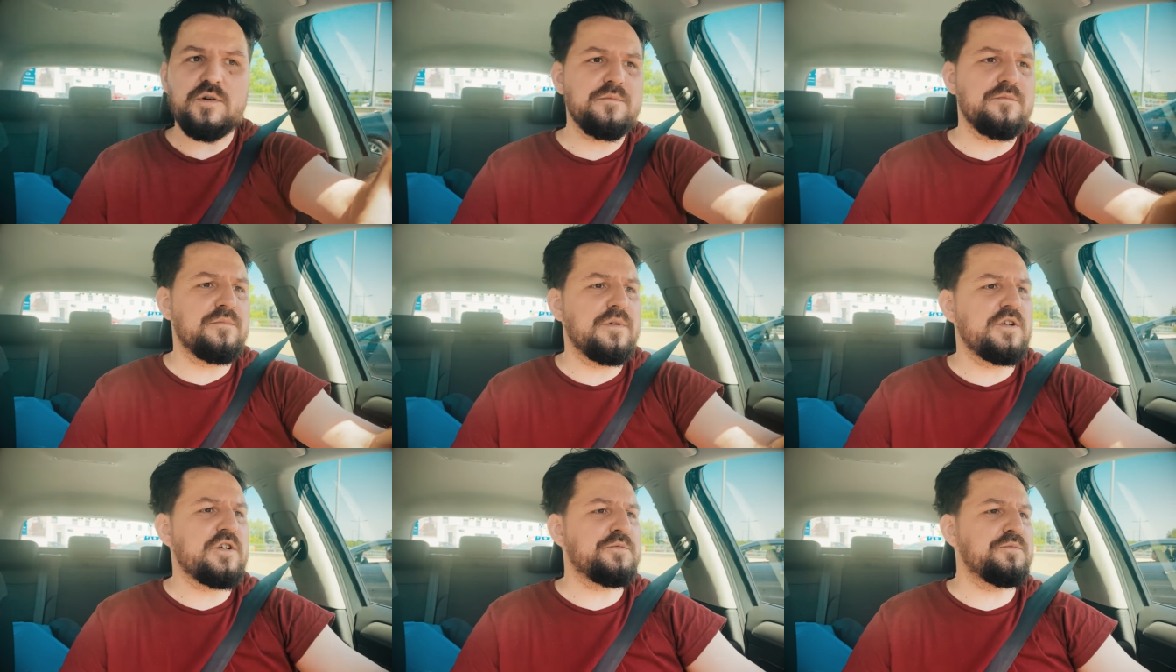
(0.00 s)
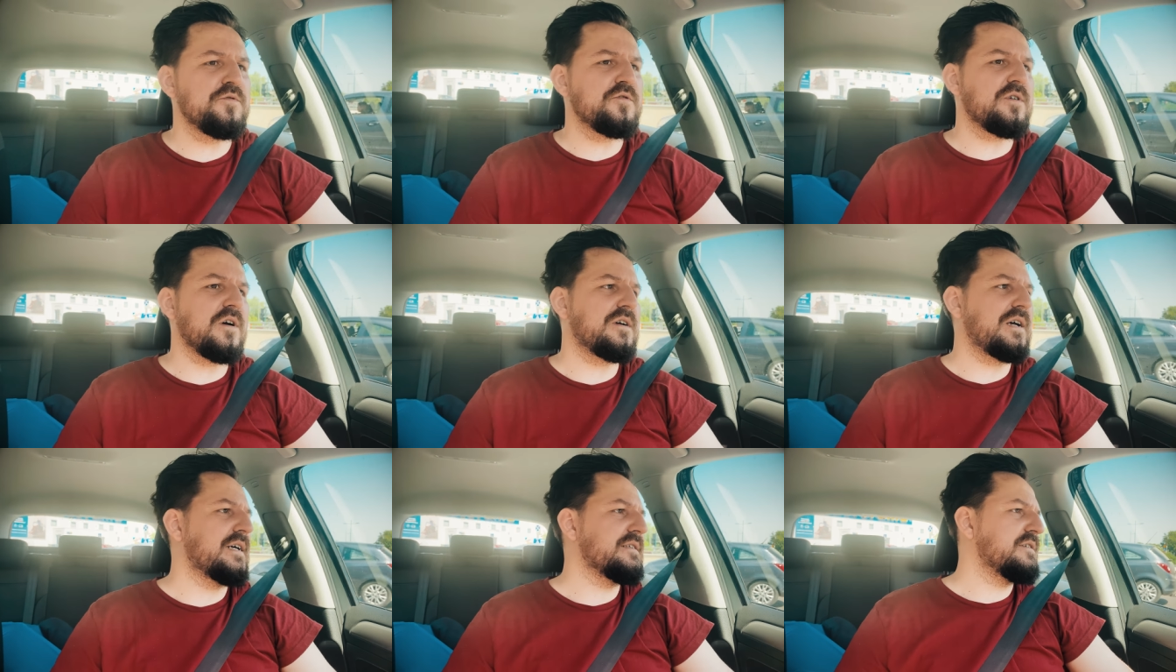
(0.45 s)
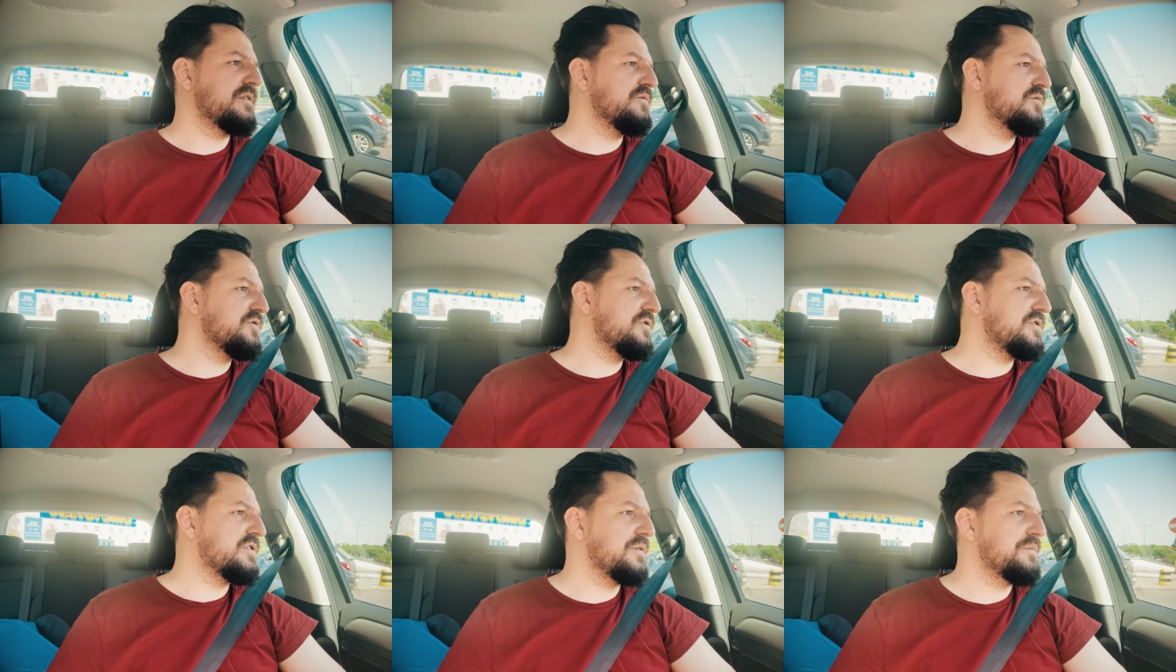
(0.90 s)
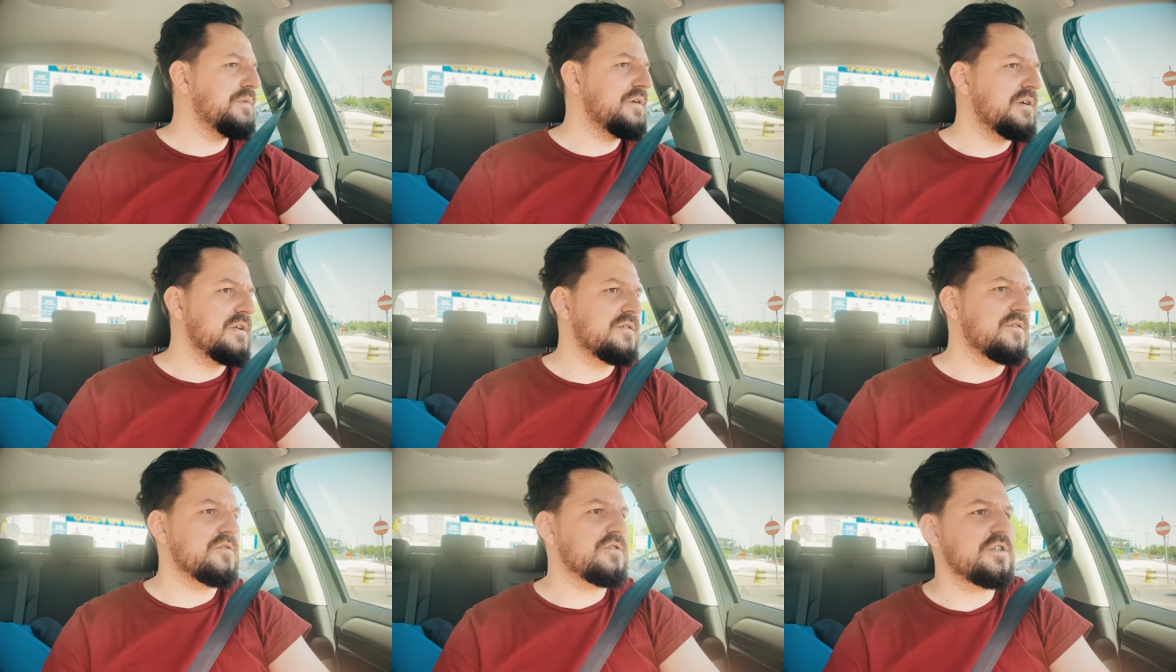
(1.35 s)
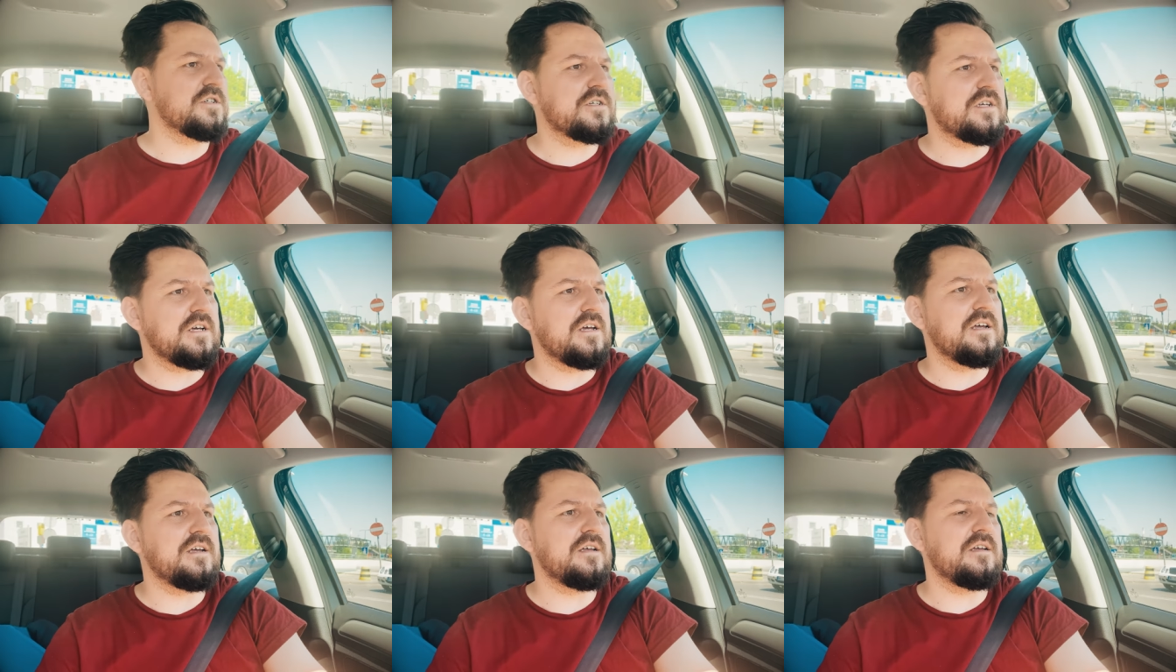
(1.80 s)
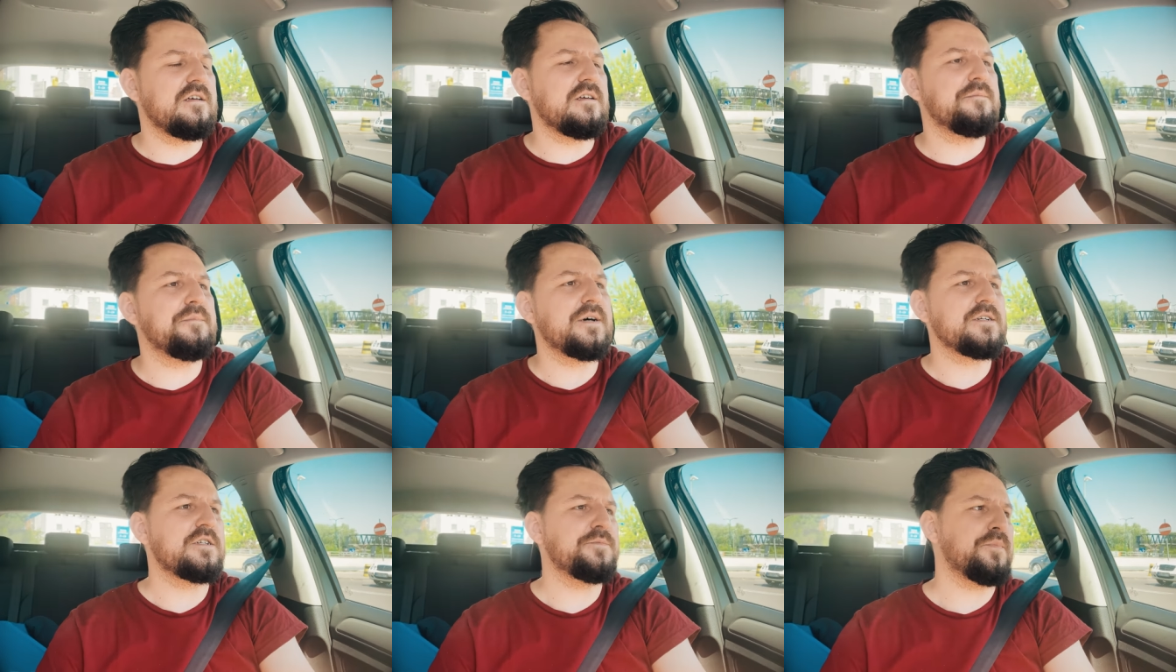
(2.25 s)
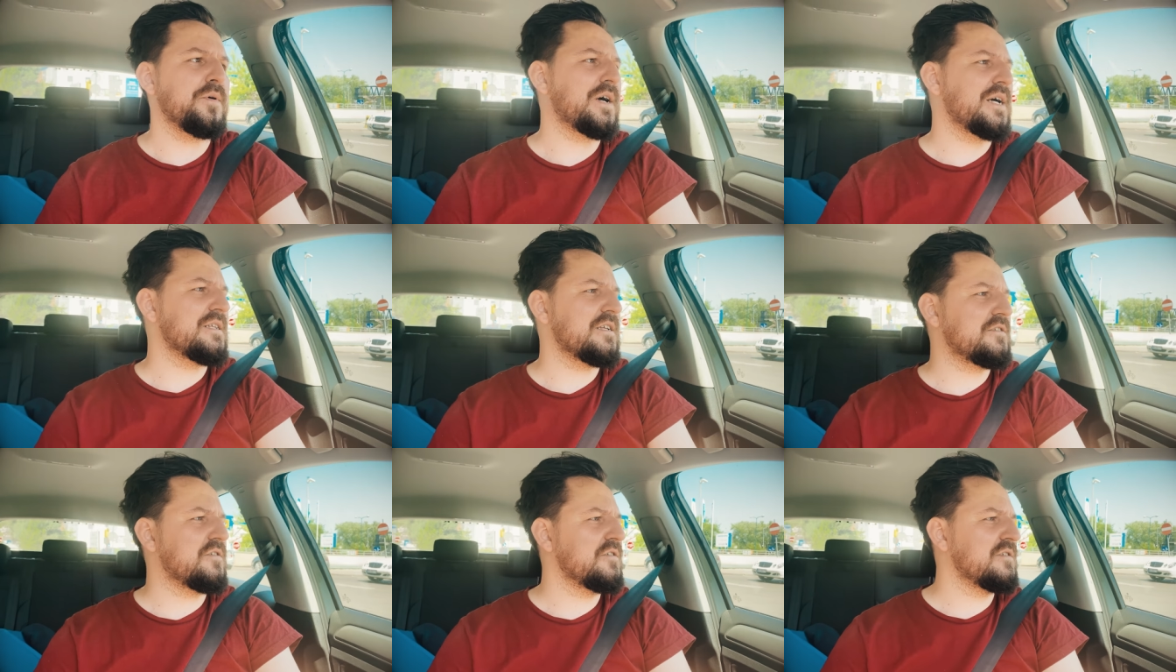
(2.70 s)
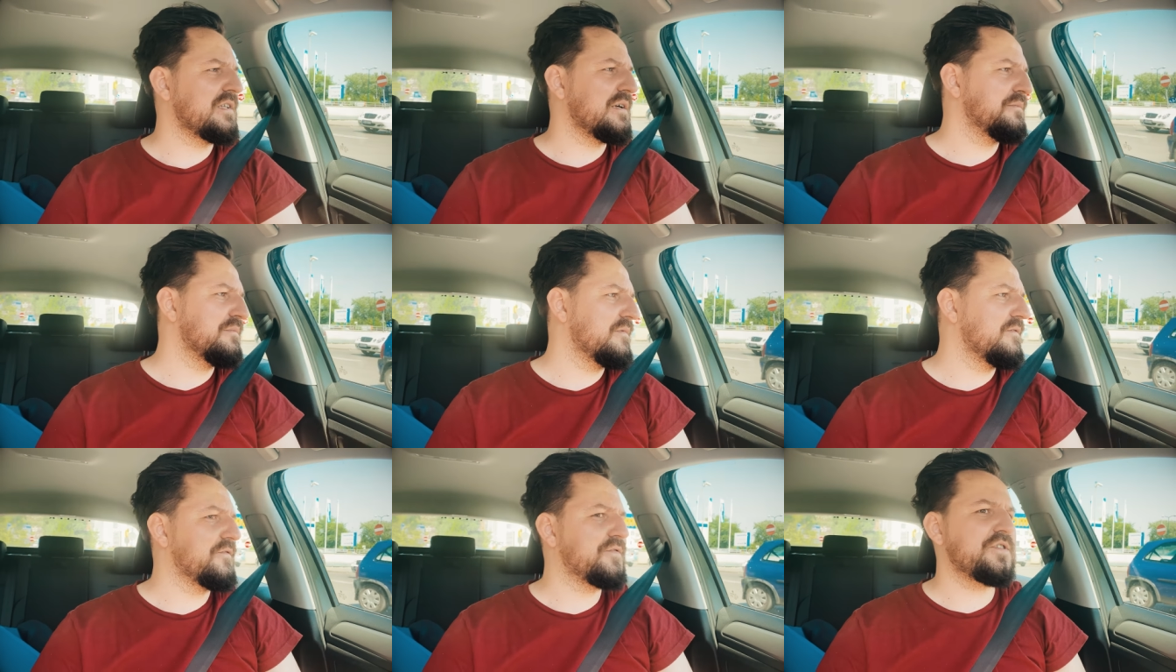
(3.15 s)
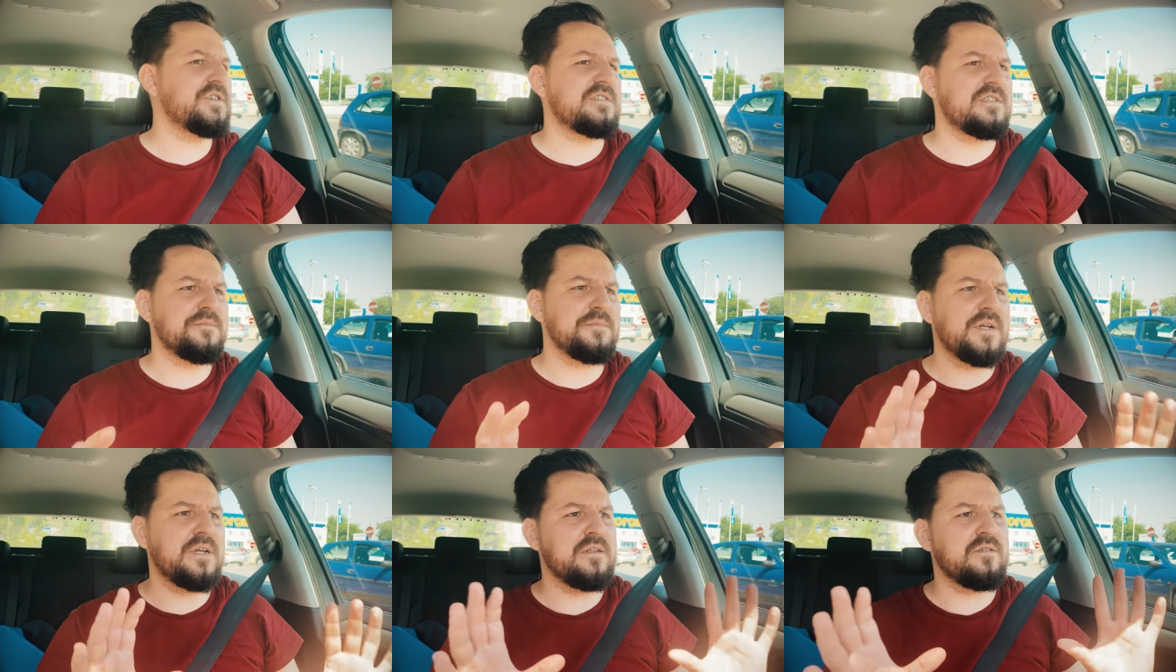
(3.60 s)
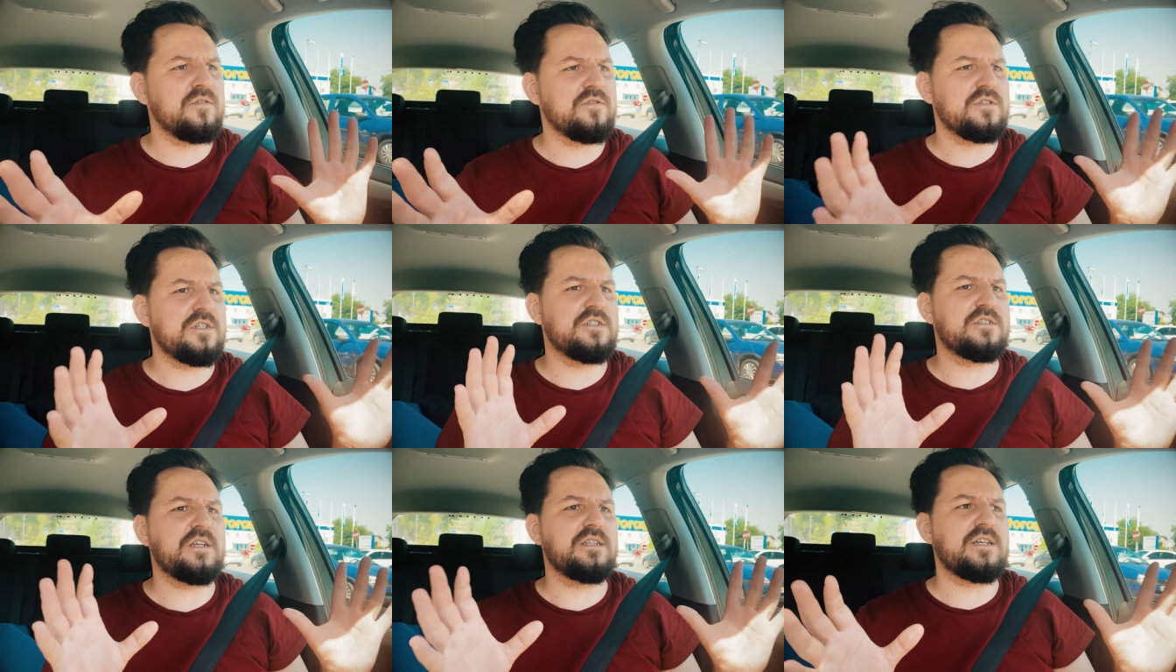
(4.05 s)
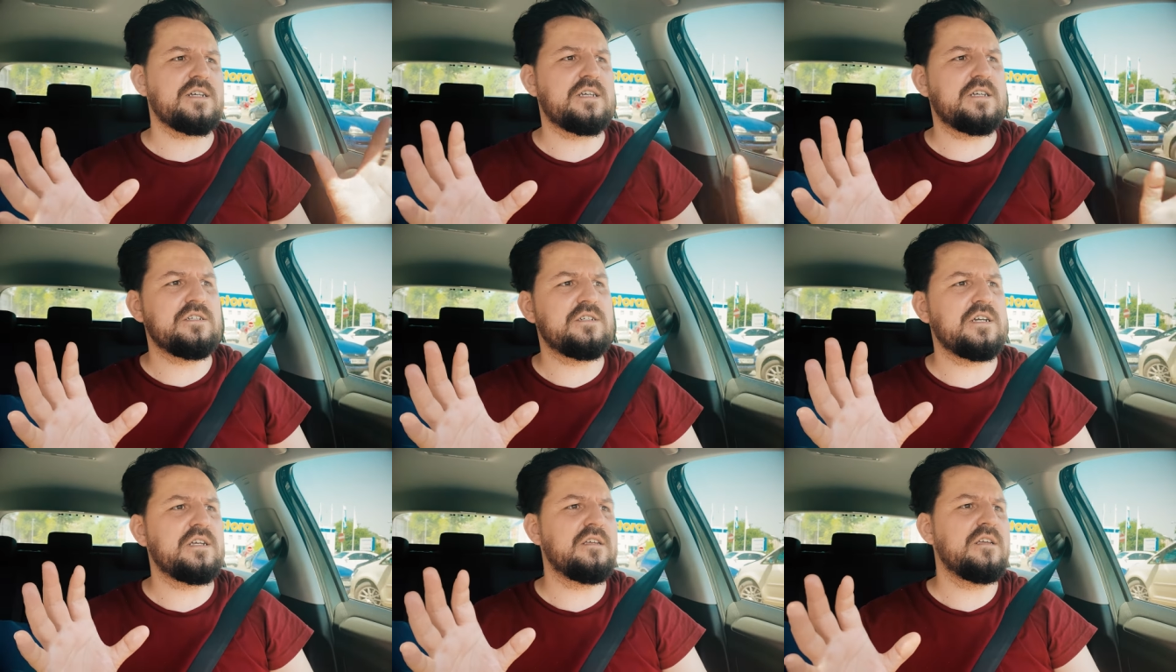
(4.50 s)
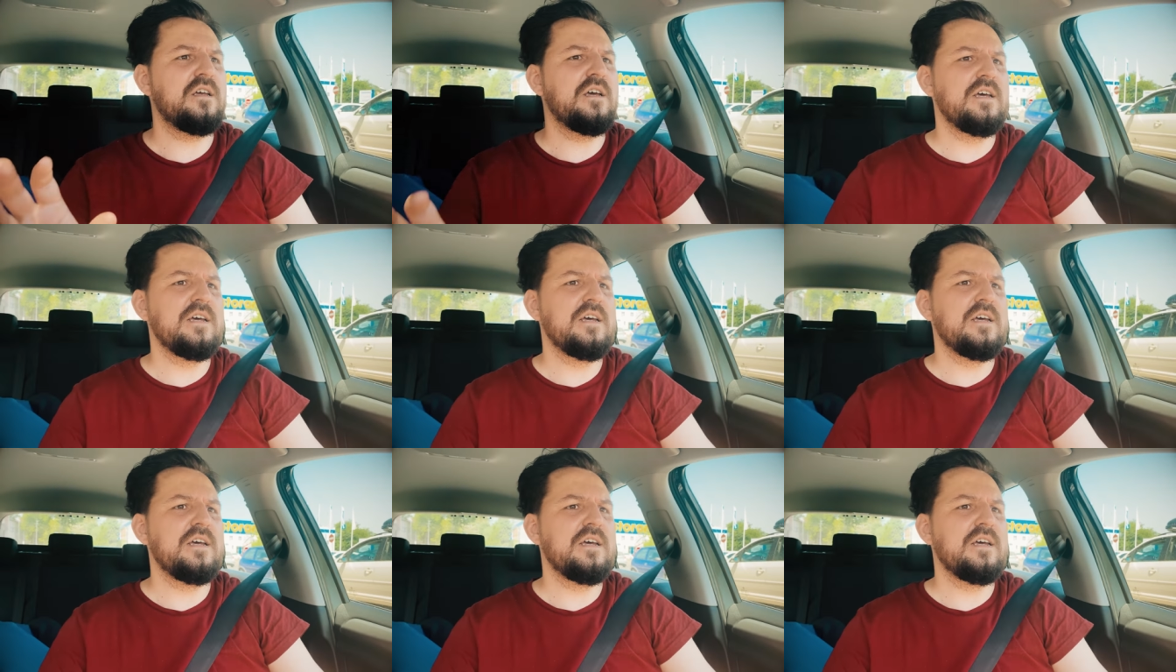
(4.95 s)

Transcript: którym mieliśmy okazję już sobie troszeczkę e, bardziej pogadać. Oni tam wszyscy mieli troszeczkę taki dzień